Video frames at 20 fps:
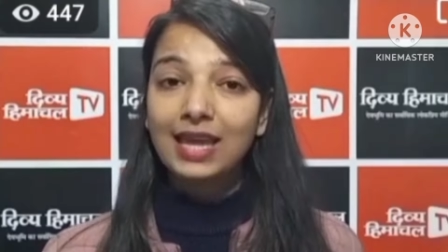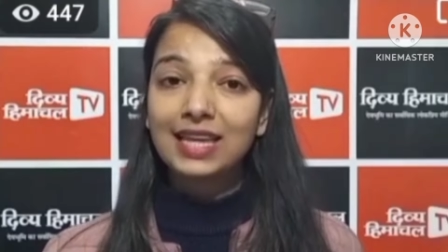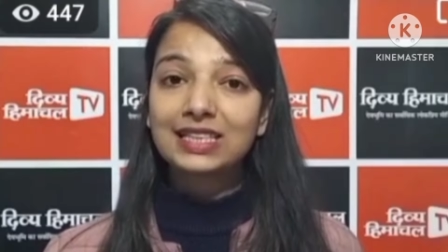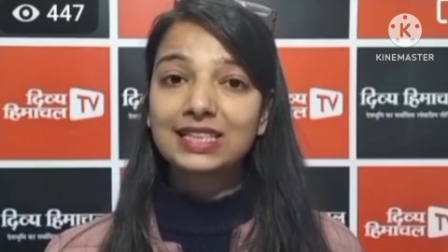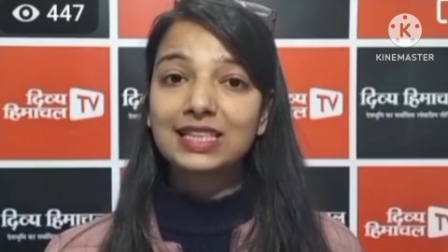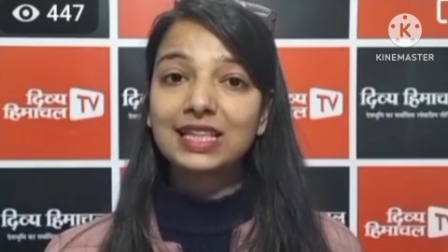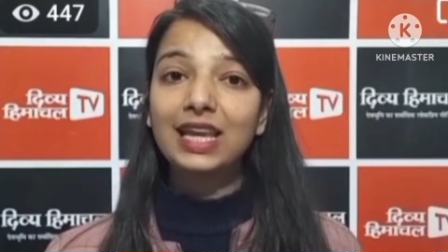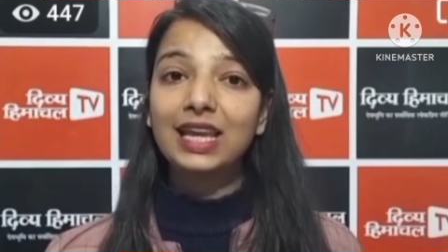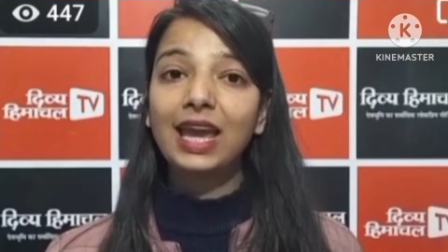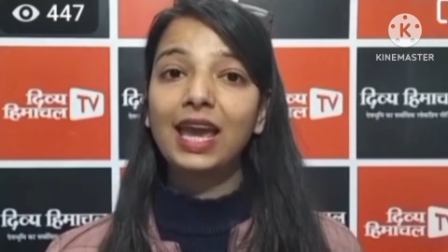
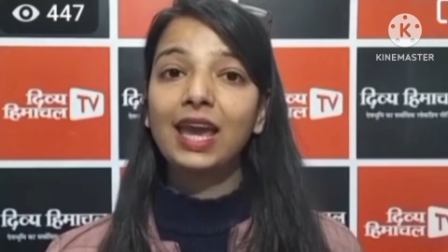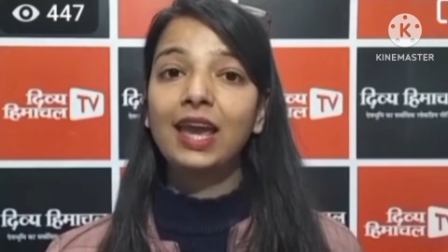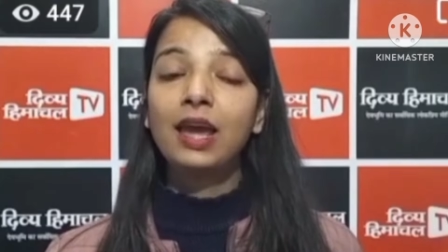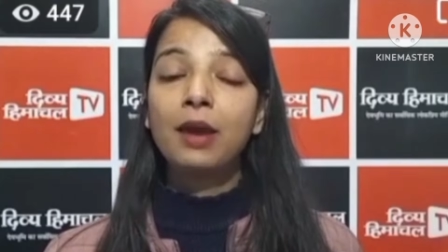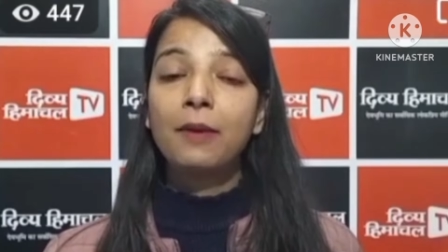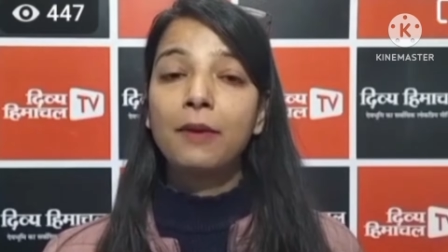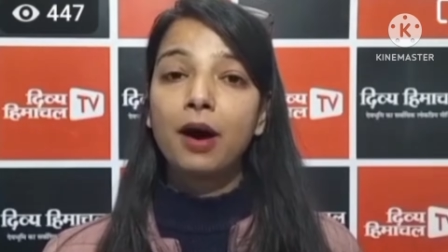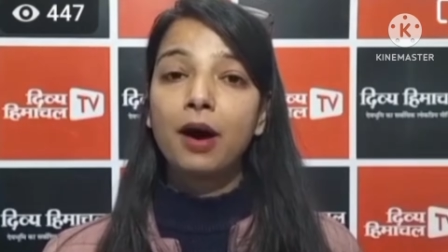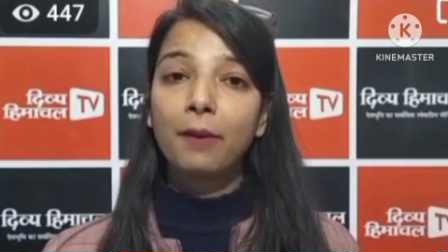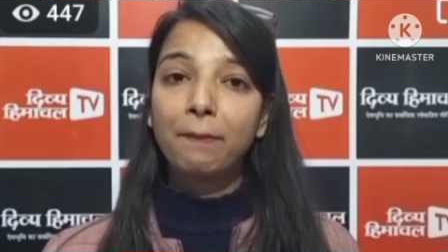इसलिए
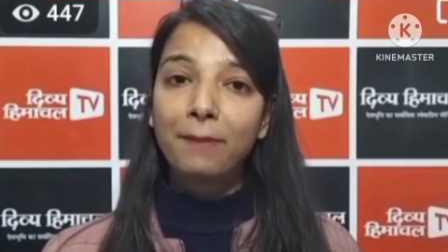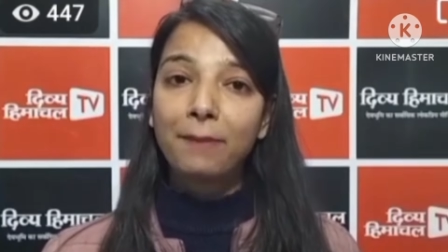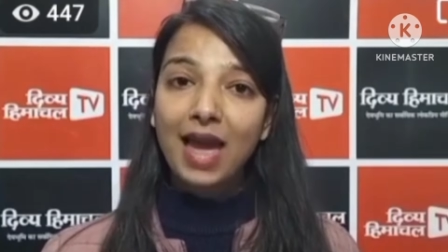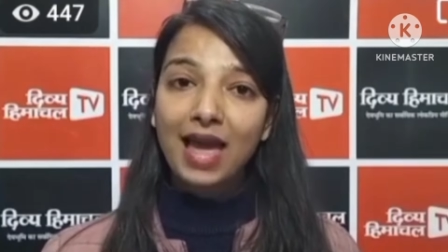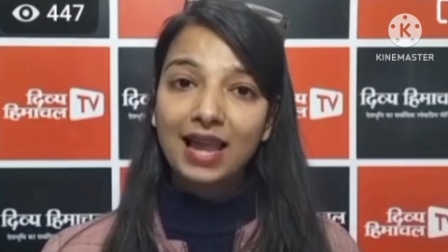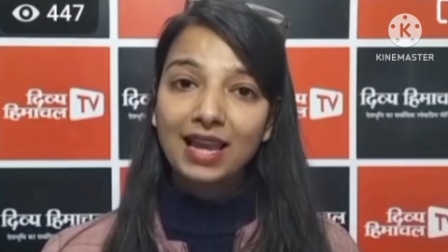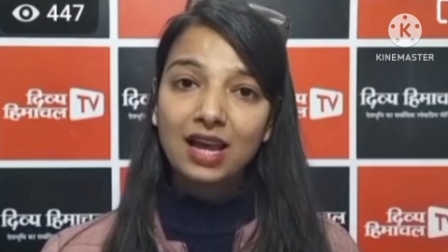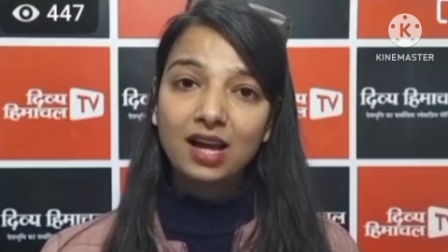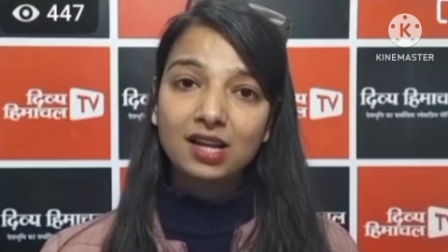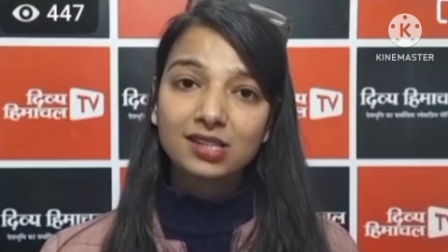
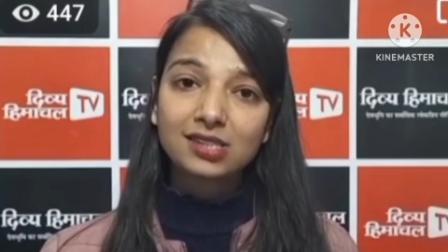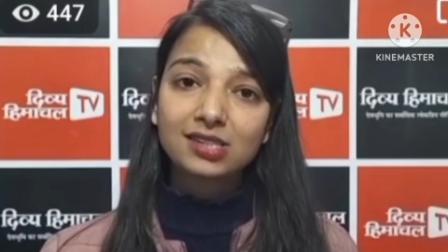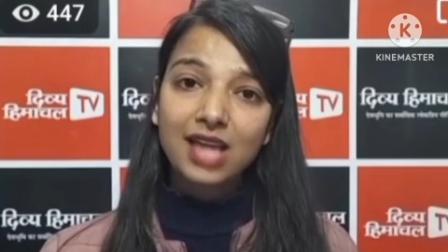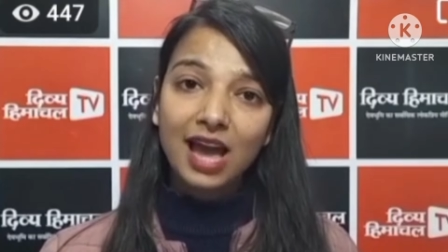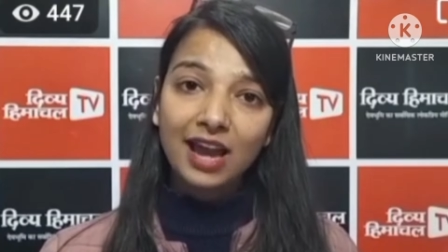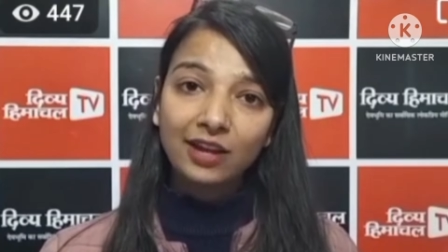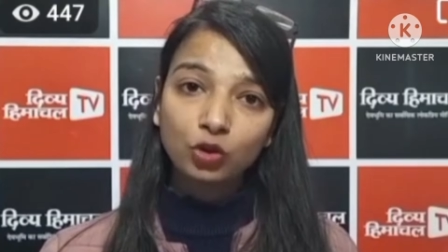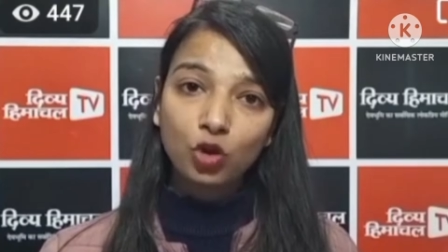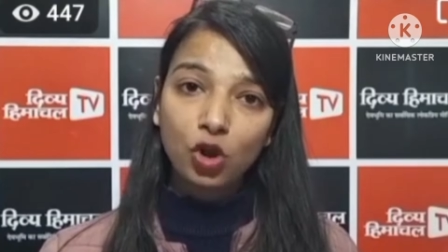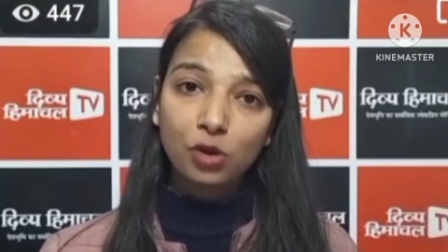पहले
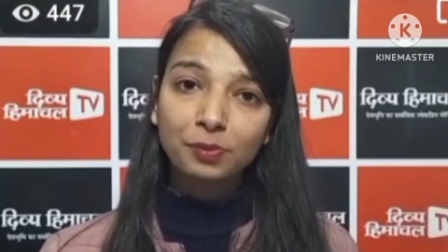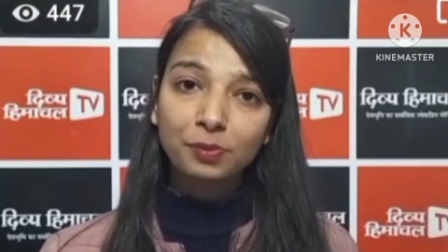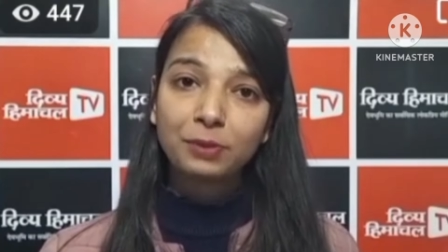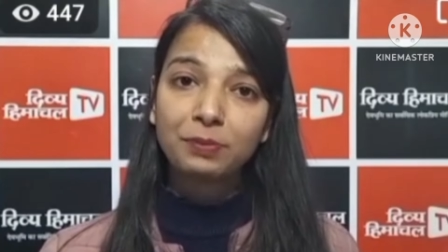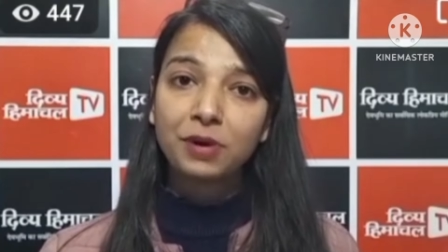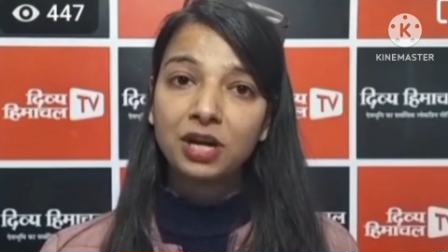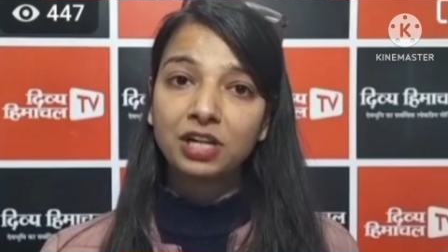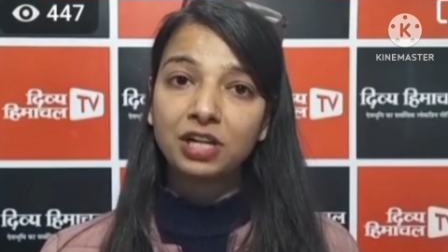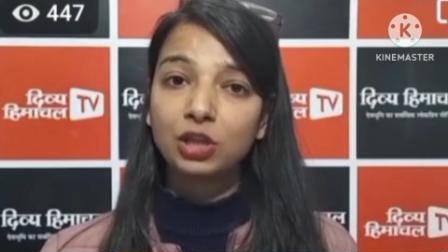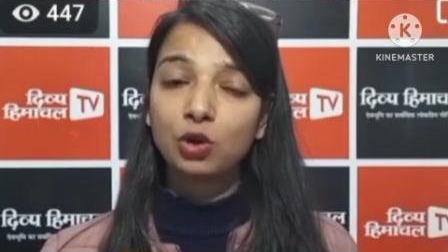अस्थायी तौर पर
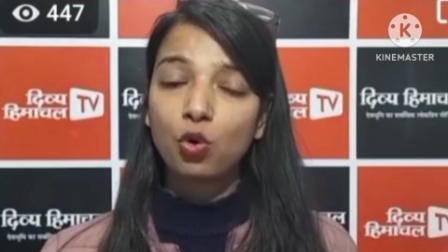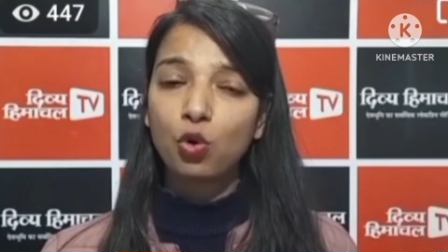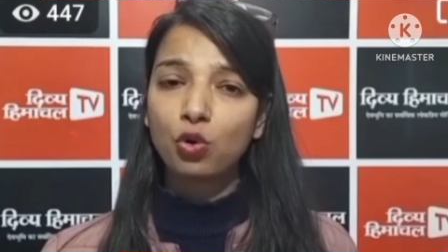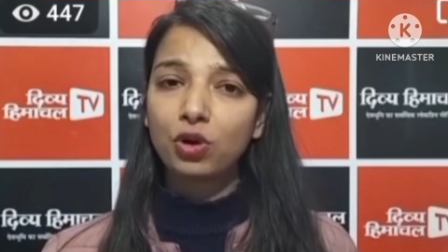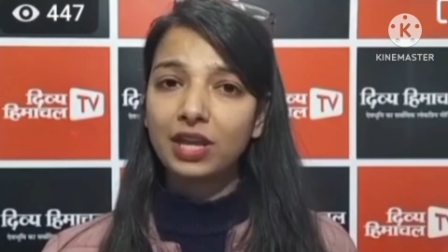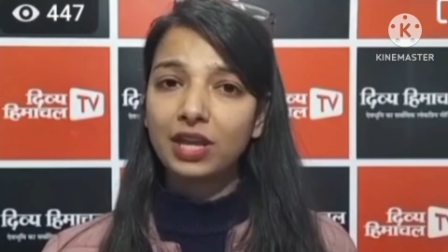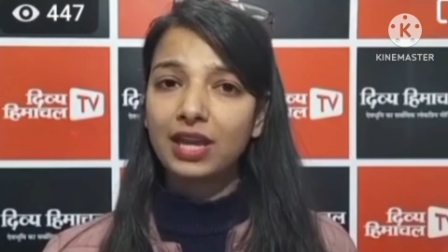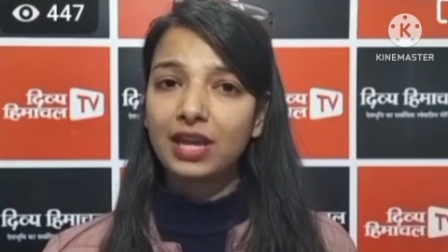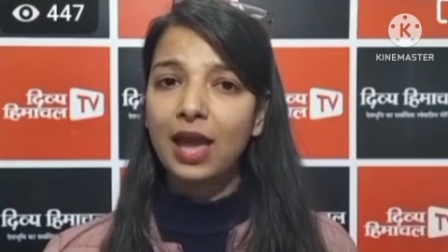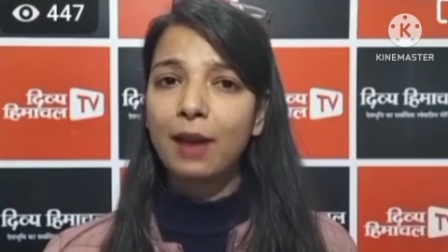भर्ती हो
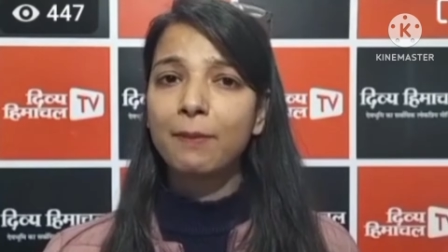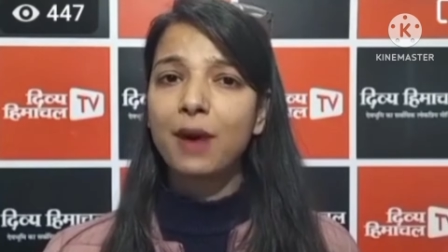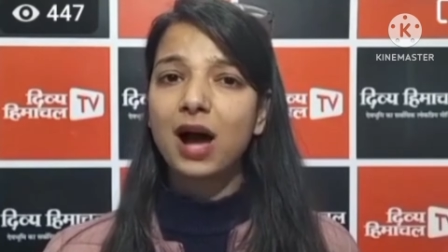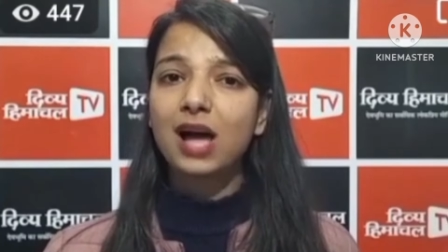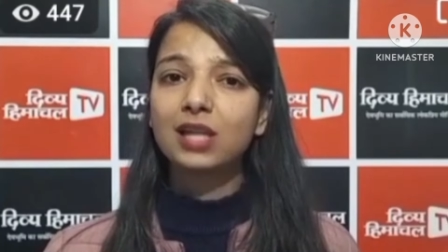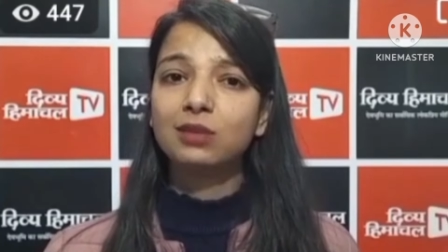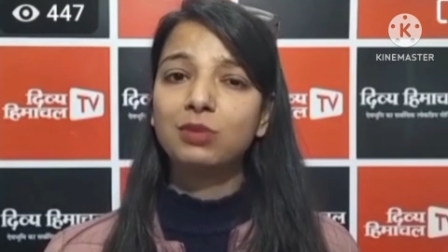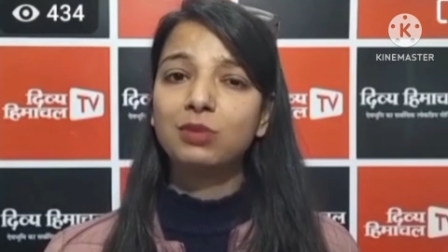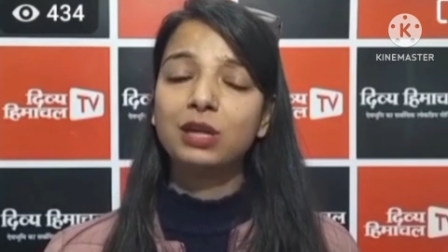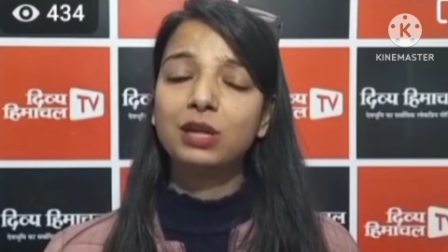रही है
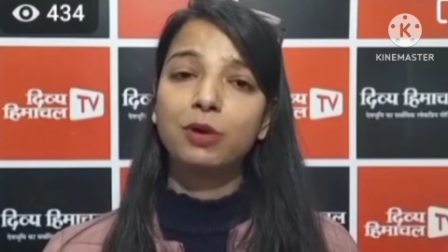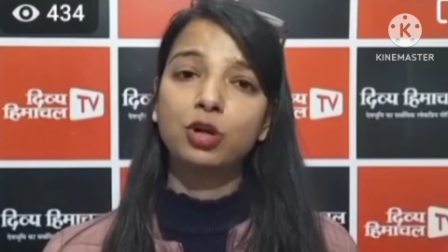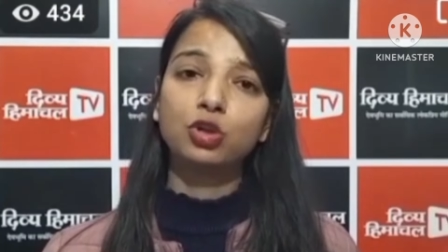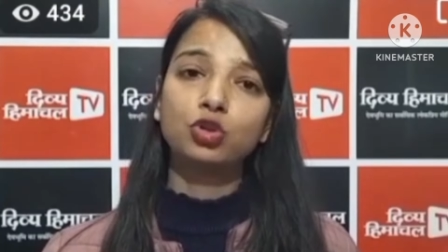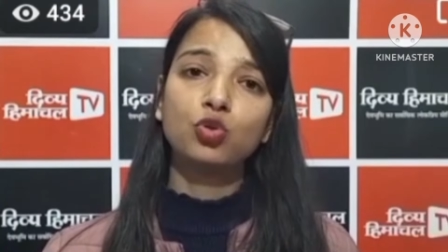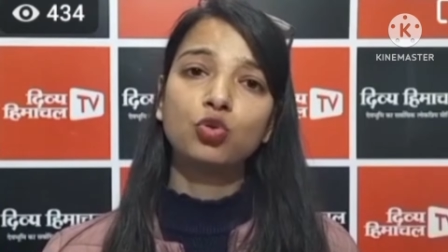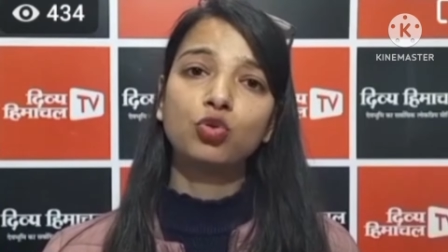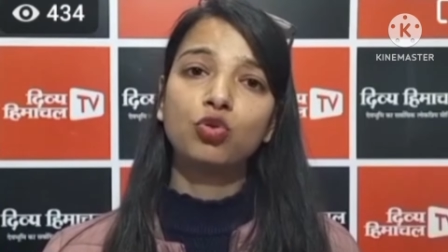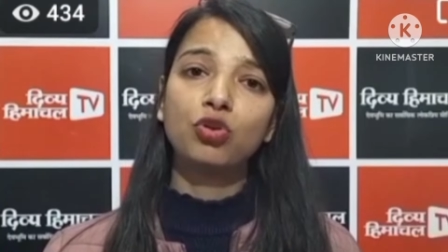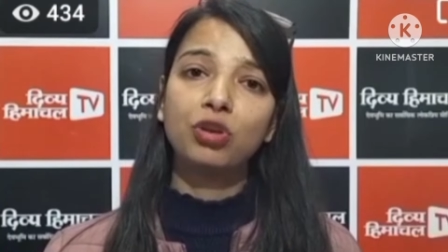बाद में इन
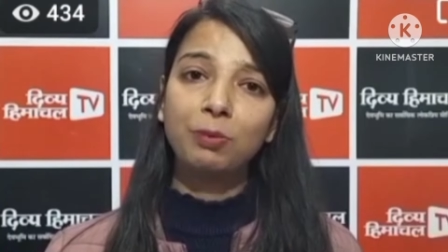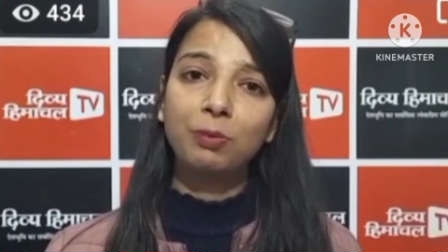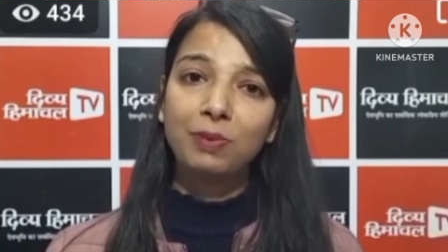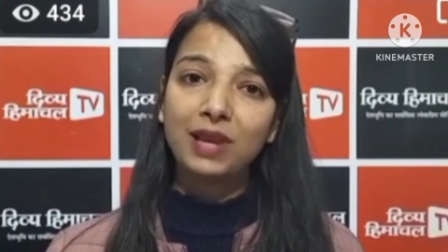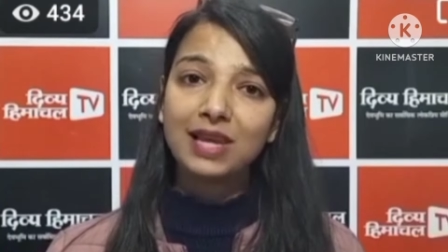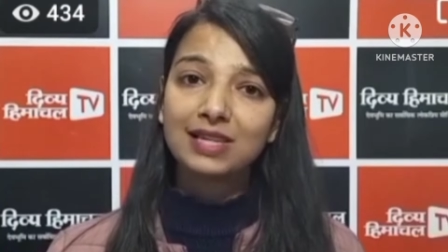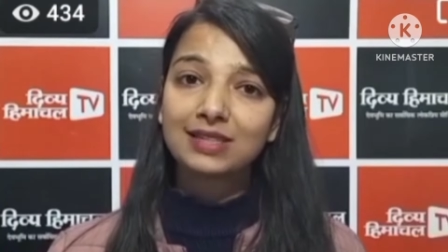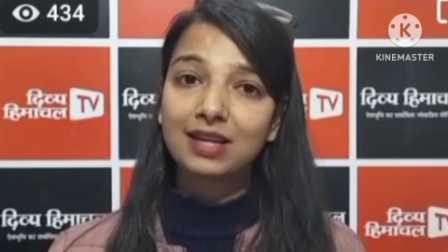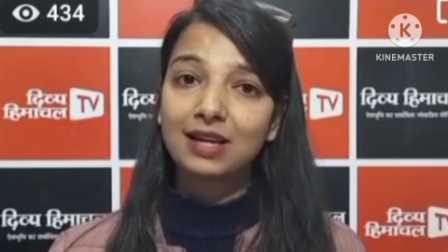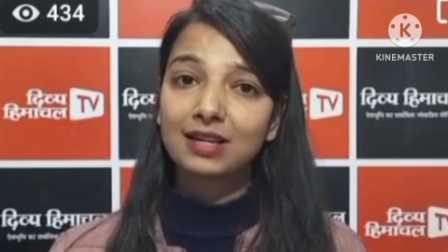भर्तियों को
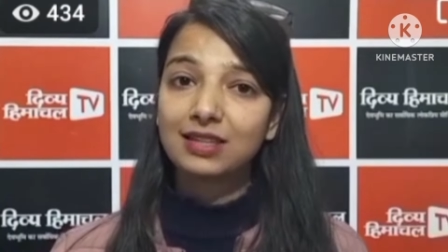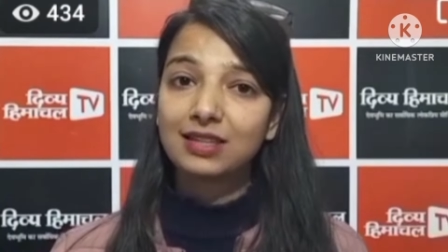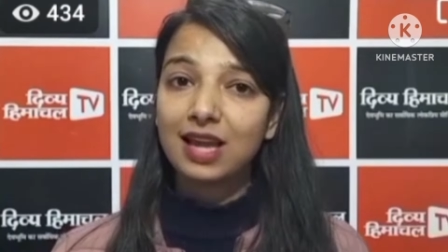रिप्लेस कर